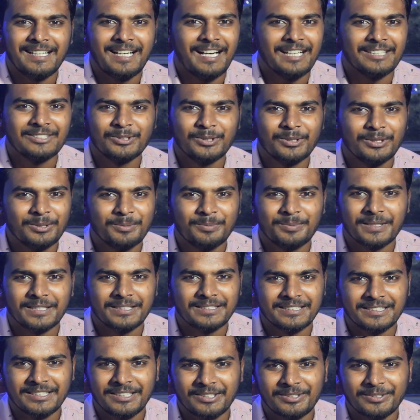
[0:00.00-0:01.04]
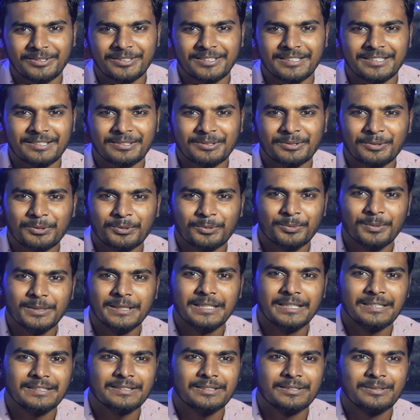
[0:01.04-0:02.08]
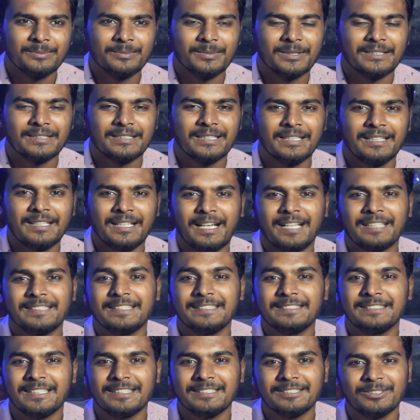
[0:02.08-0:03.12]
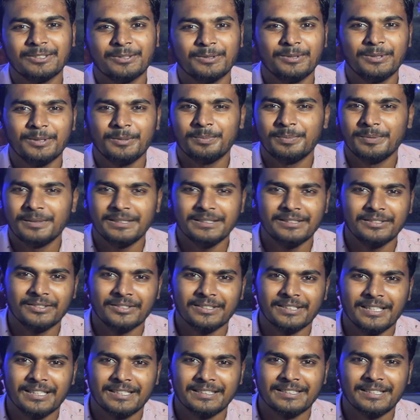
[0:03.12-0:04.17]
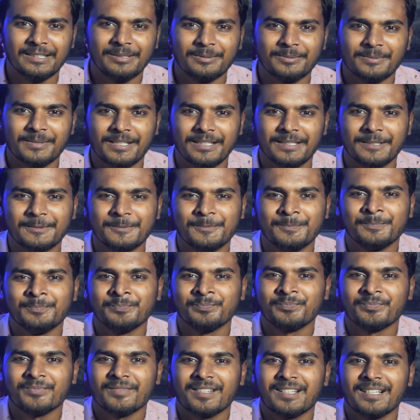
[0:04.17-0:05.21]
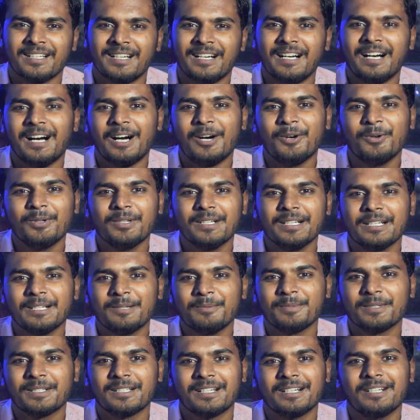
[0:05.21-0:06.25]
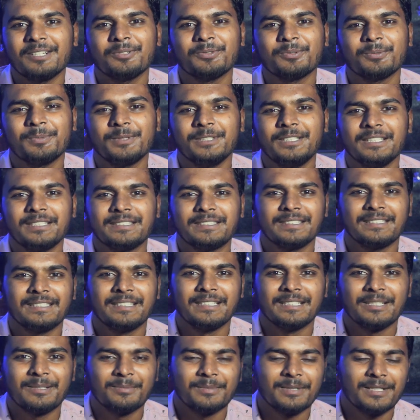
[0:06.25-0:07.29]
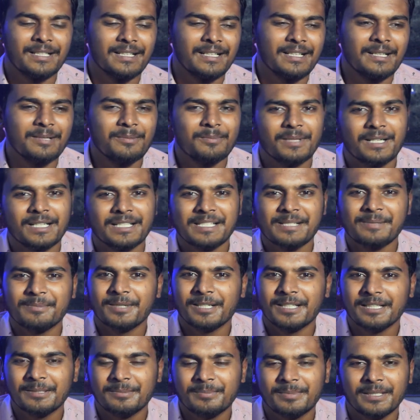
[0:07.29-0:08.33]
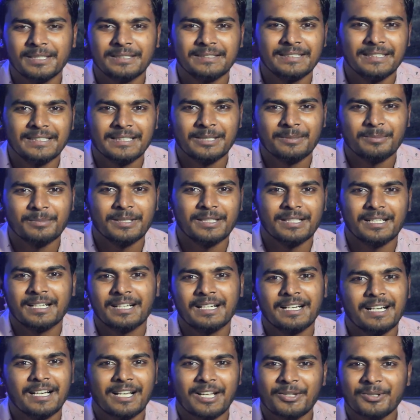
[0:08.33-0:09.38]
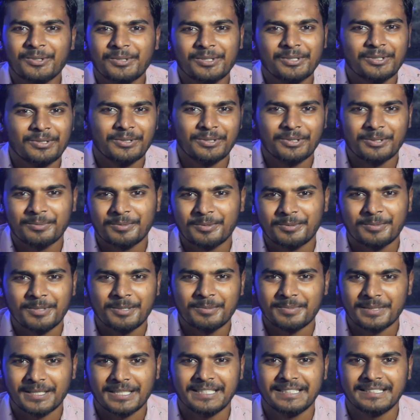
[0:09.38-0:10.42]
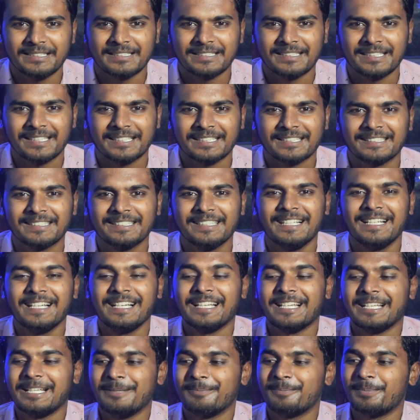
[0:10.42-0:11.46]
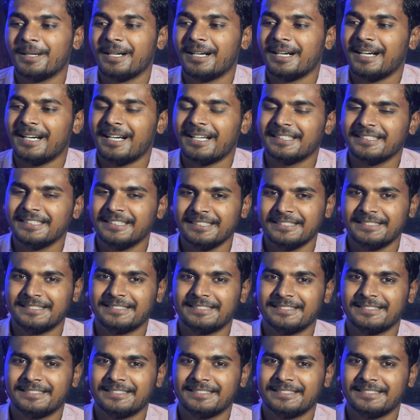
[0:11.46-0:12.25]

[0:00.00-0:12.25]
அது ஒரு பிரச்சனையாக ஓடிட்டு உபதேசம்னு பார்த்தா அந்த சர்ச்சை விட்டு பிரிஞ்சு வந்தாங்க தெரியுமா அவங்க என்ன பண்ணுறாங்க உபதேசத்தை என்ன பண்ணுறாங்கன்னா மாற்றி மாற்றி பேசி என்ன பண்ணுறாங்க அது ஒரு குழப்பமாக பண்ணிகிட்ருக்காங்க இப்போ அந்த